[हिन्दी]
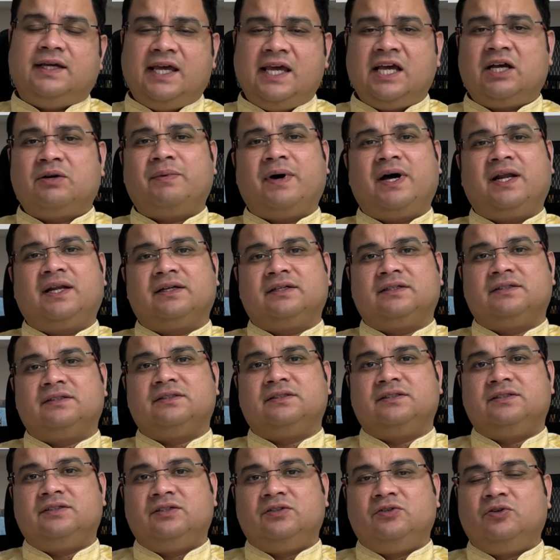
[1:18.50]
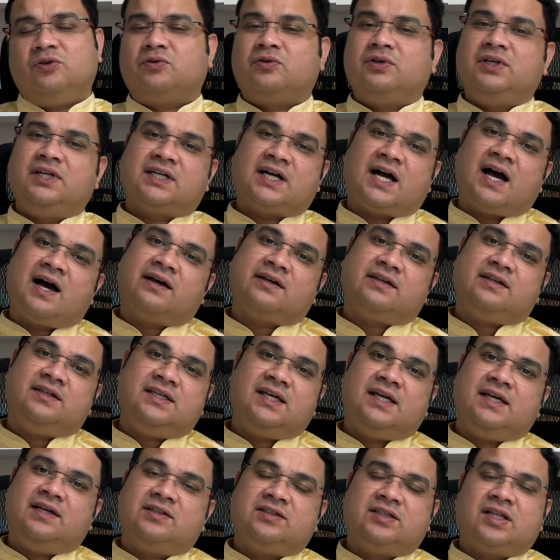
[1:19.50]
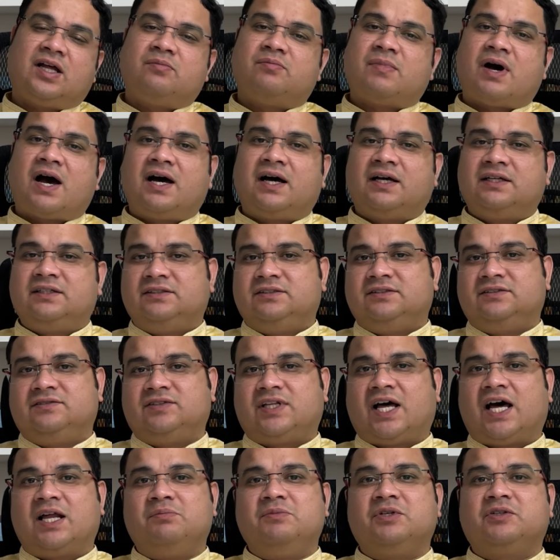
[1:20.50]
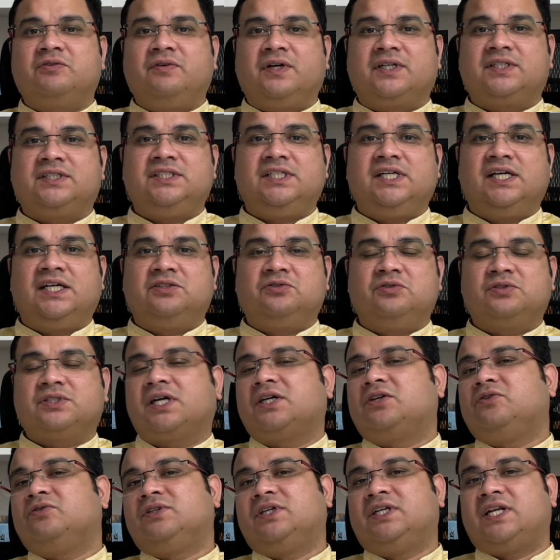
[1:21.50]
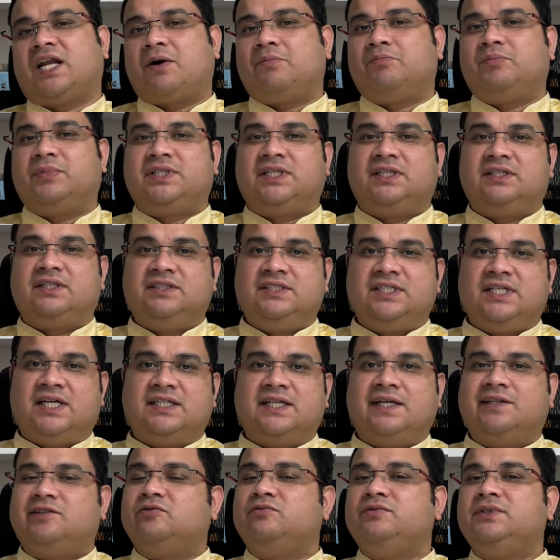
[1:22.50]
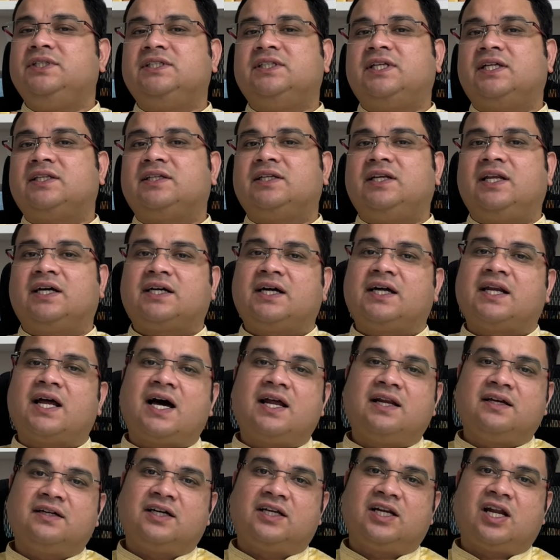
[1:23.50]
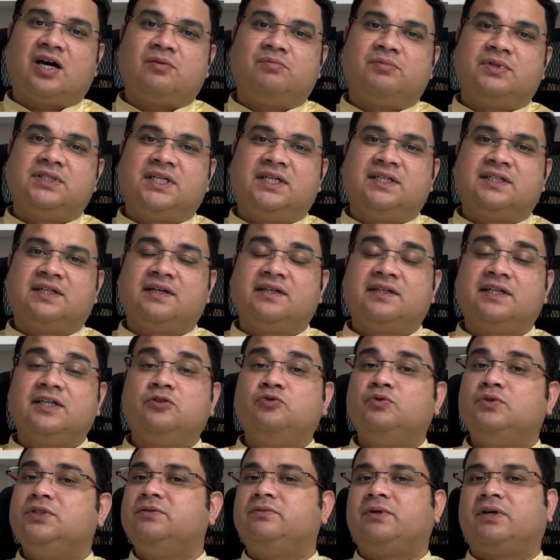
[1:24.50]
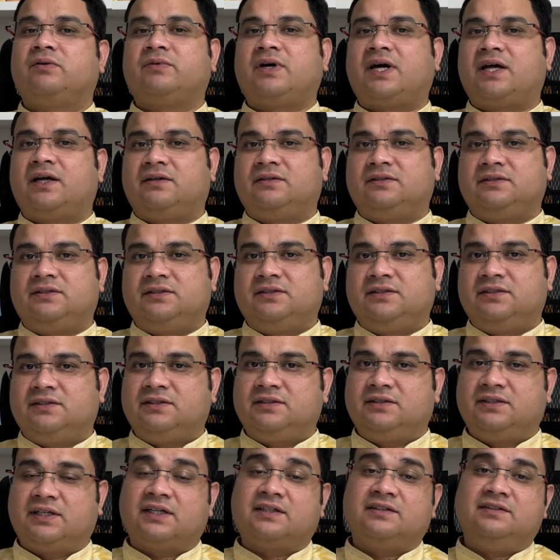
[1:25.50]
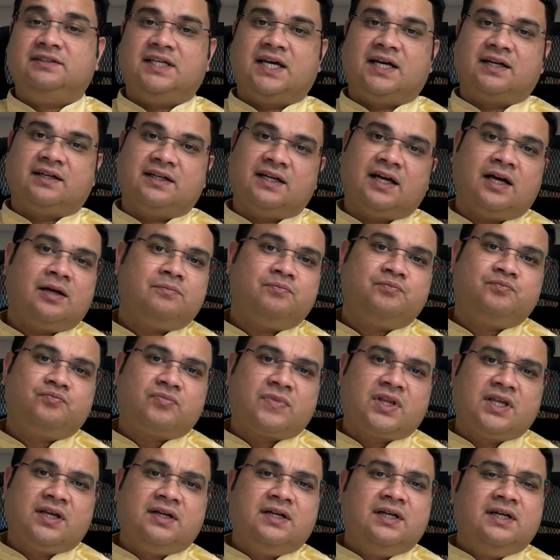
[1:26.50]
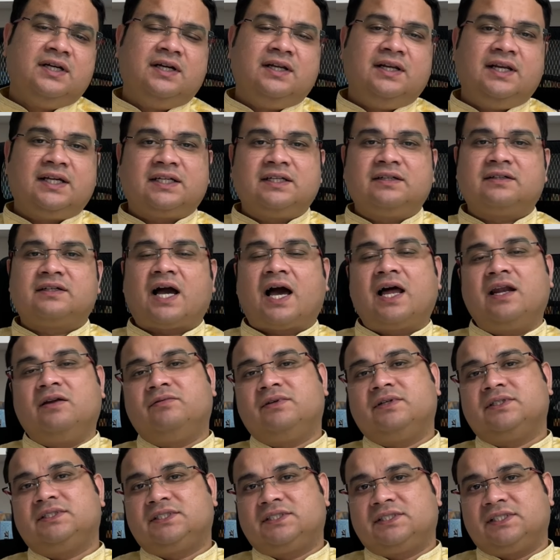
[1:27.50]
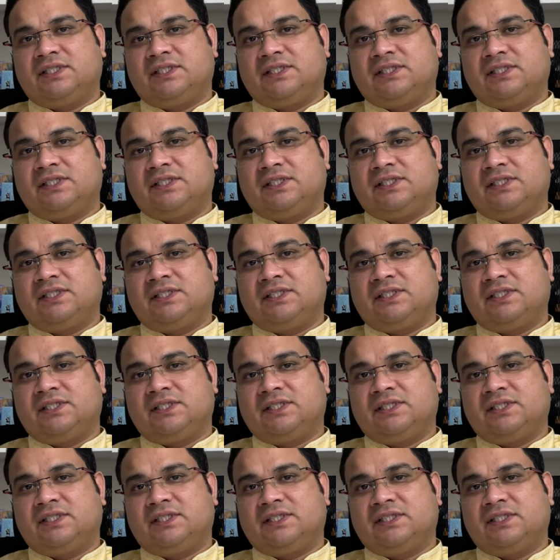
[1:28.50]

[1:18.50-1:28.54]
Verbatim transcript: एक बार लोगों ने कहा कि ये इतना महान धार्मिक व्यक्ति है तो इसका क्यों ना नाम बदल दिया जाए तो वीरदत्त लकरहारे का नाम बदल करके द्विजभरवा रख दिया गया लेकिन बस